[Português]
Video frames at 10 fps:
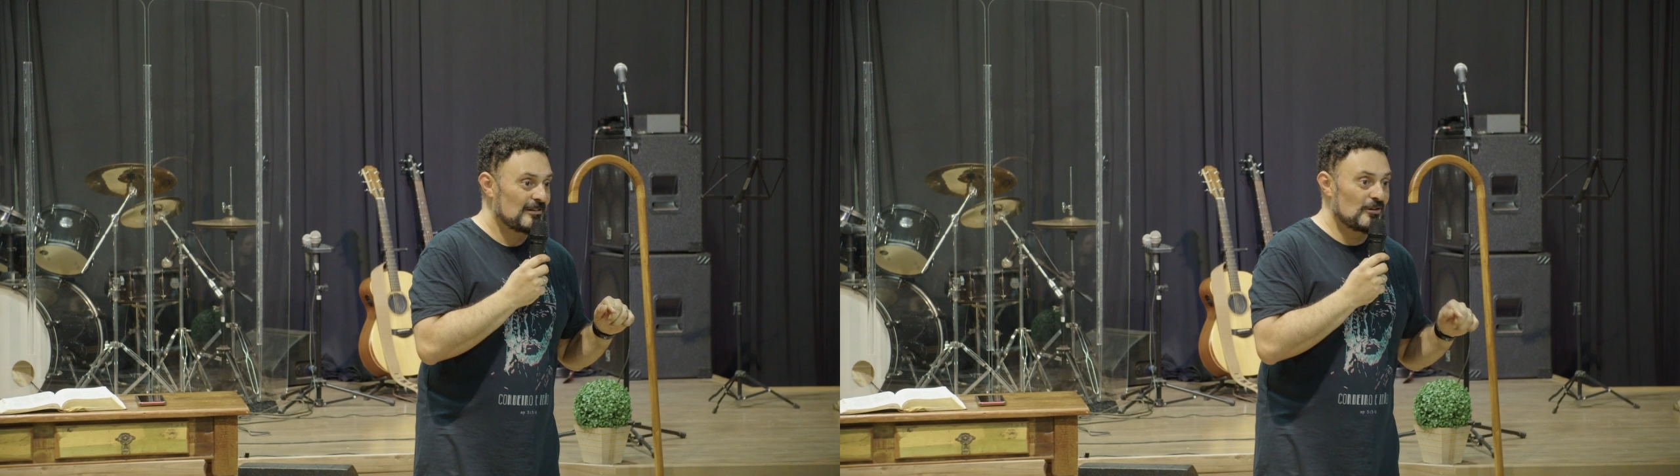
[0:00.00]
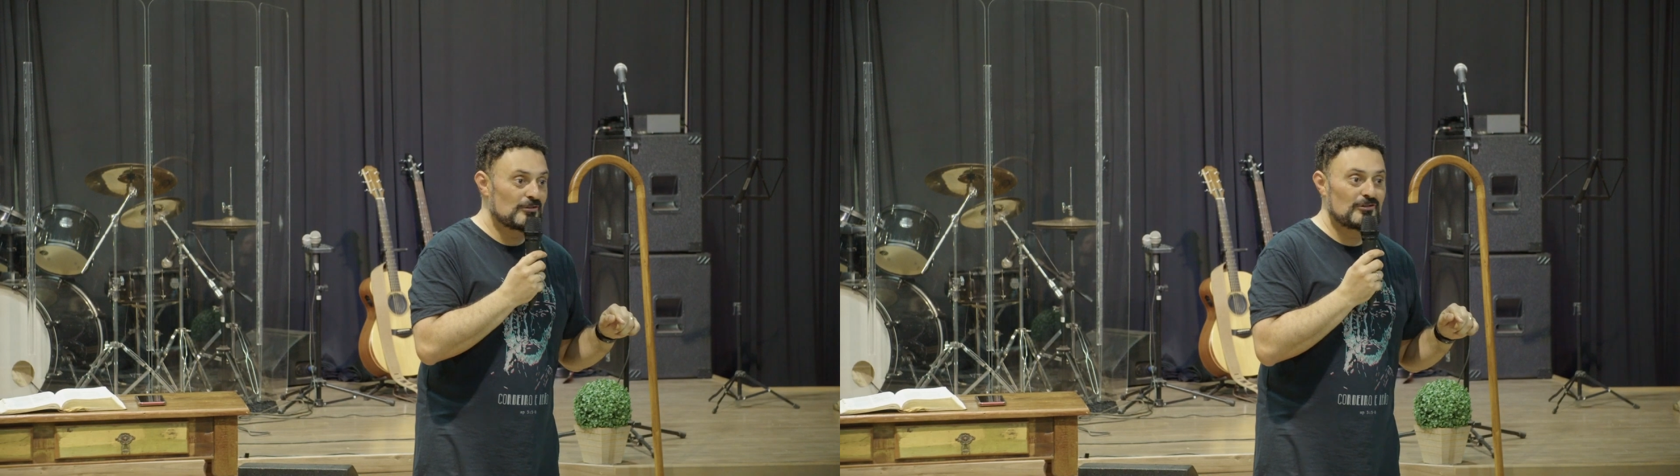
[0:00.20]

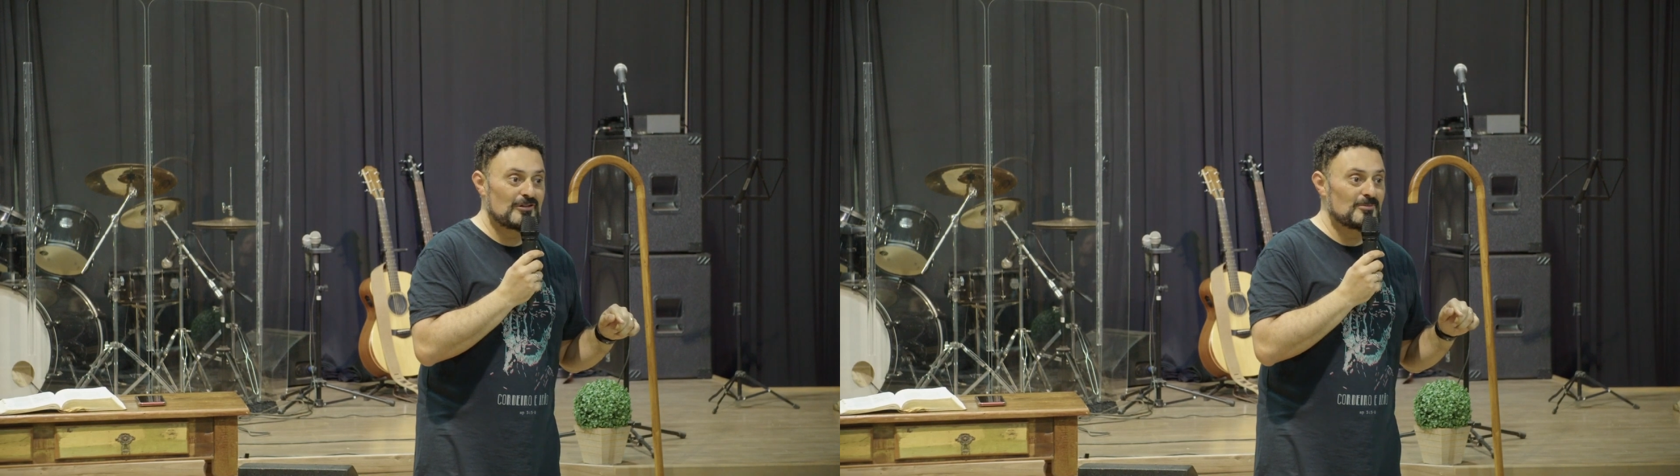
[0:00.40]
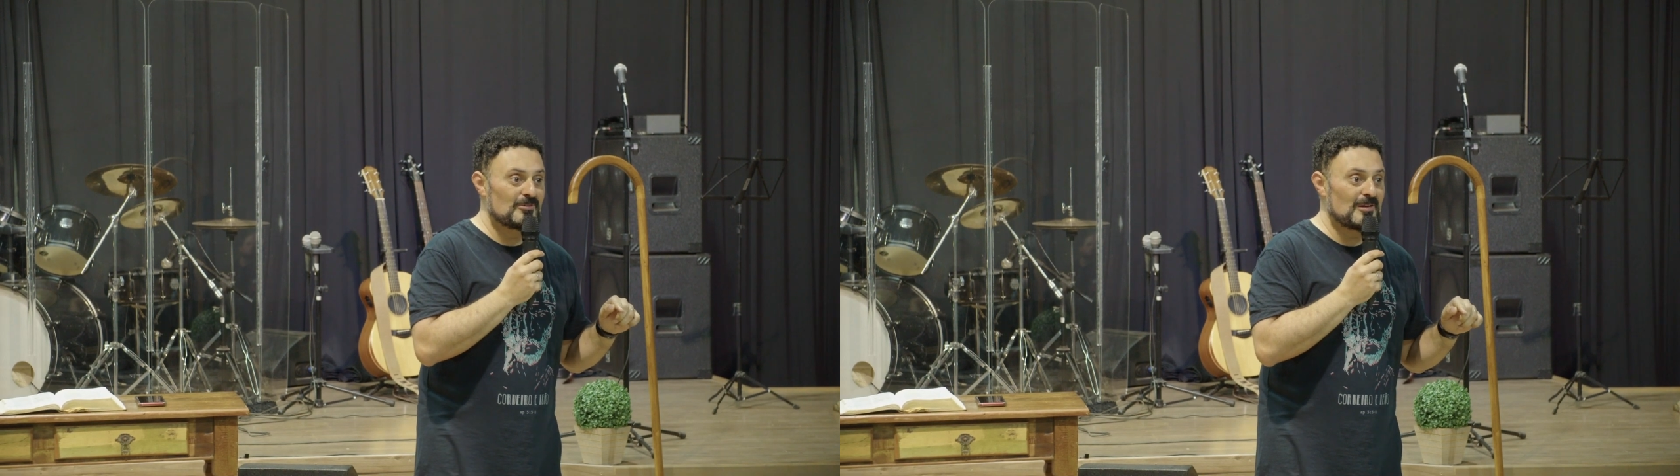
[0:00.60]
Nós
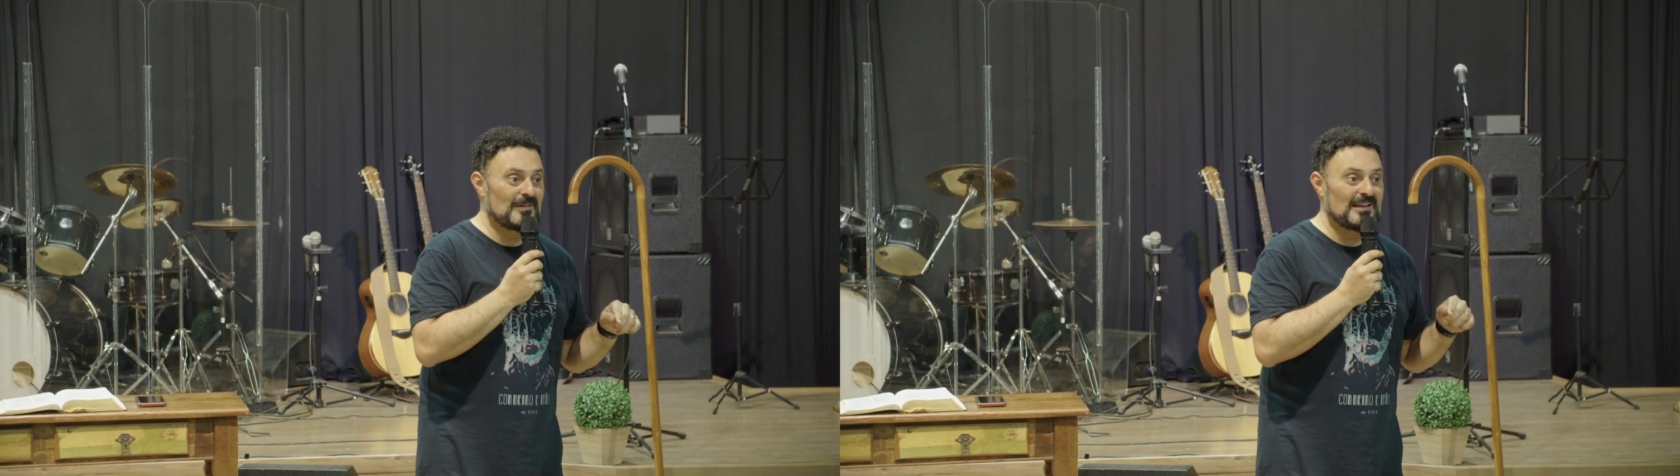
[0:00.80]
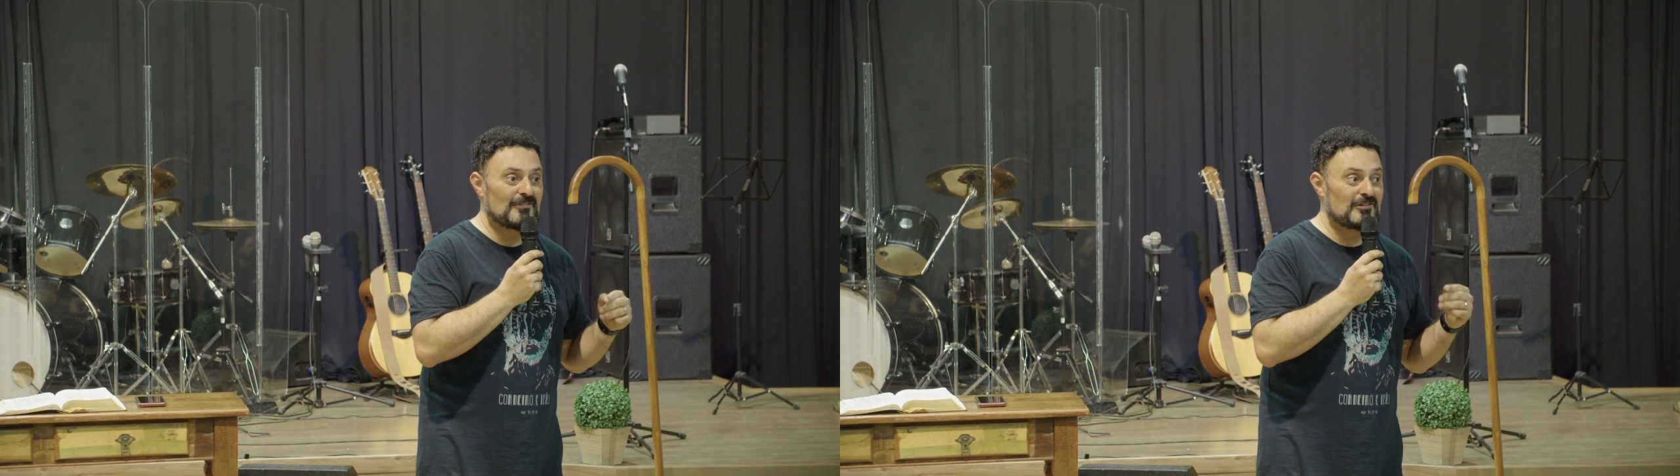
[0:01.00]
usamos a
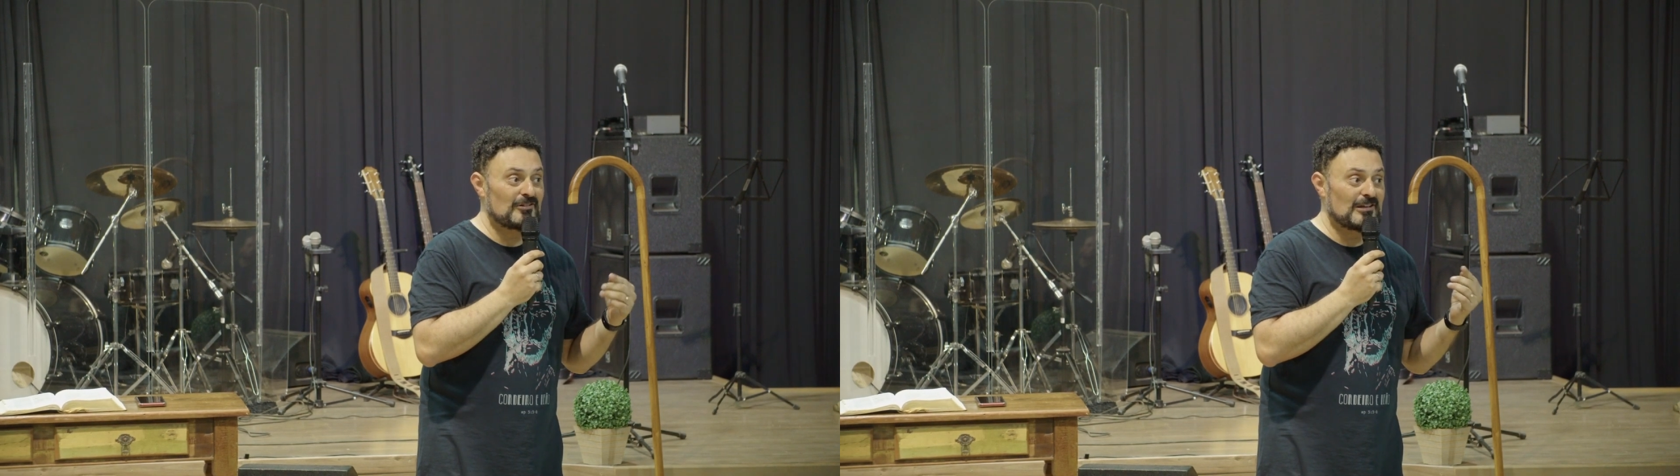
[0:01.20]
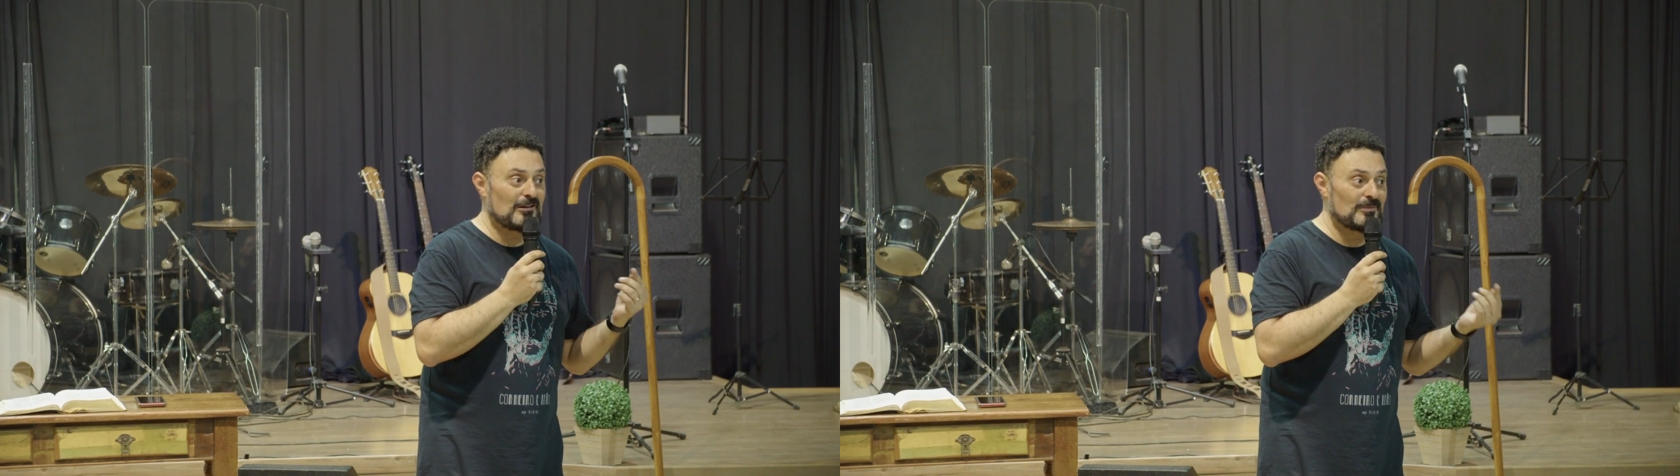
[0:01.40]
palavra
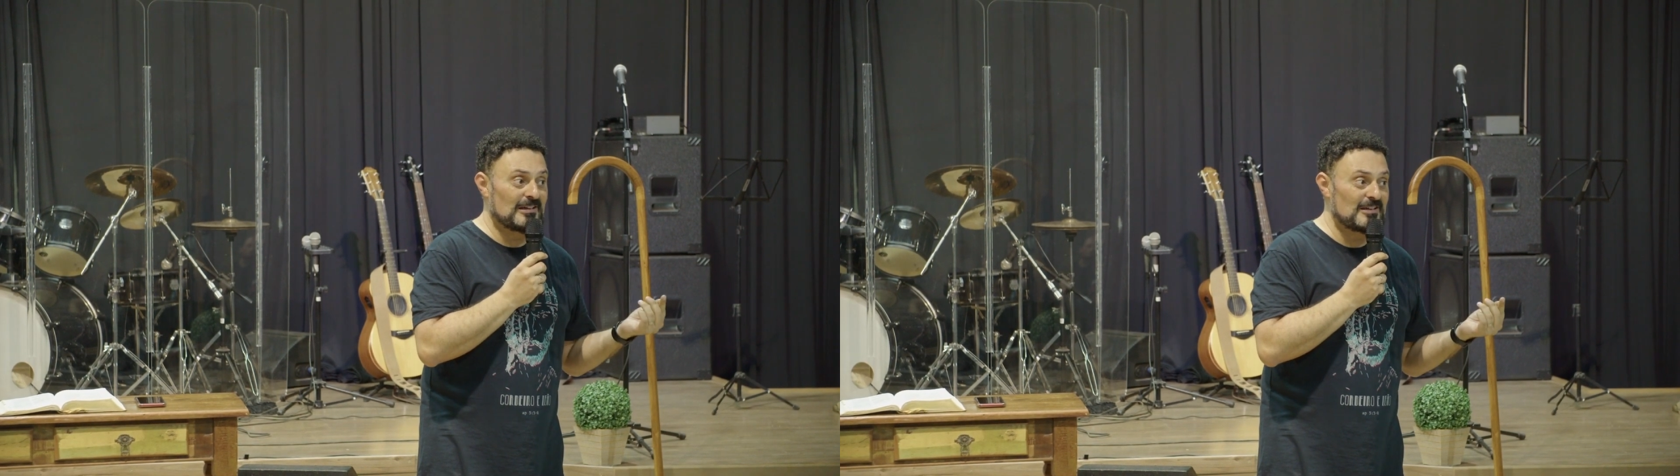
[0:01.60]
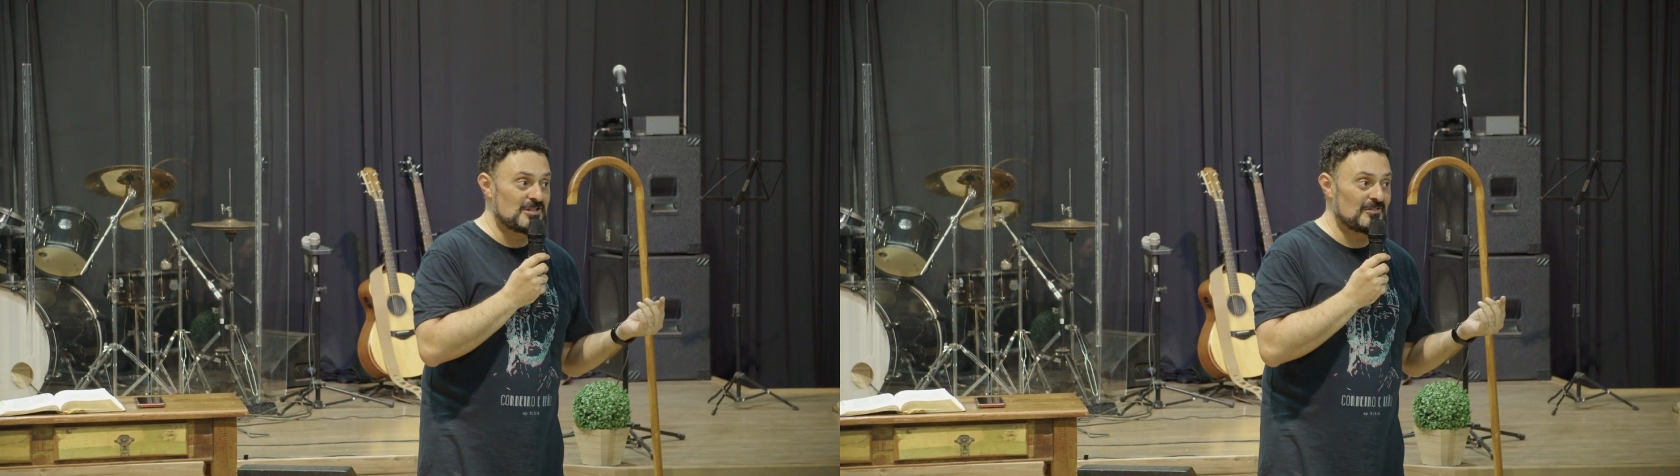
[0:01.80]
achando que é
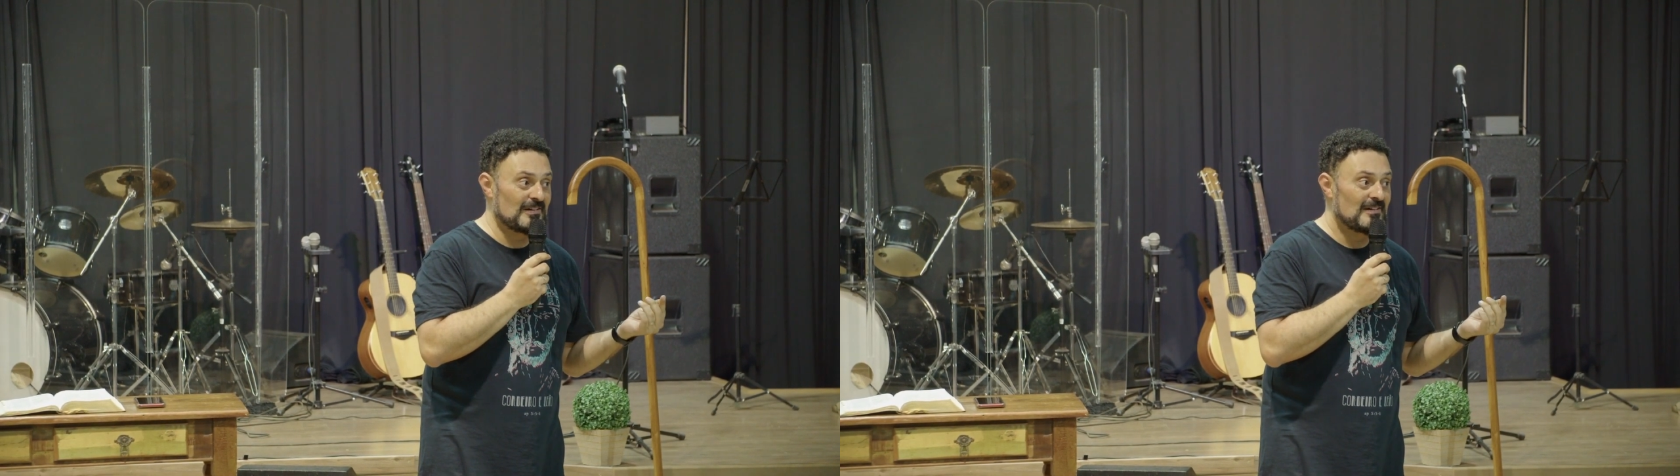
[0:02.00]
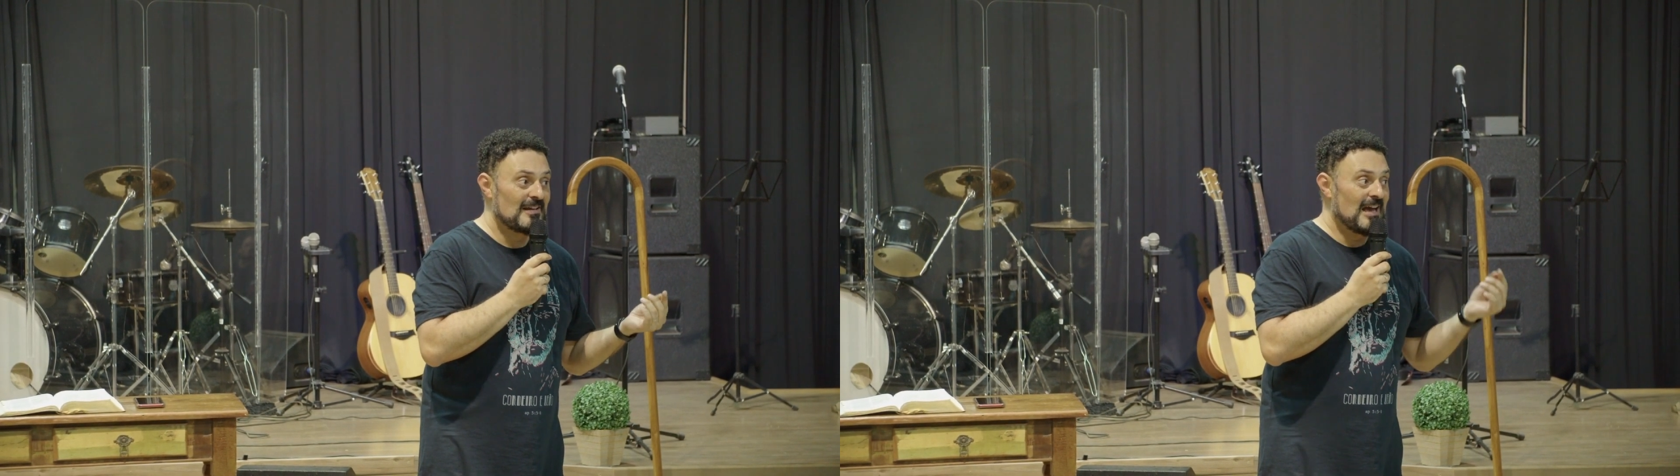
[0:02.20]
comunicativa.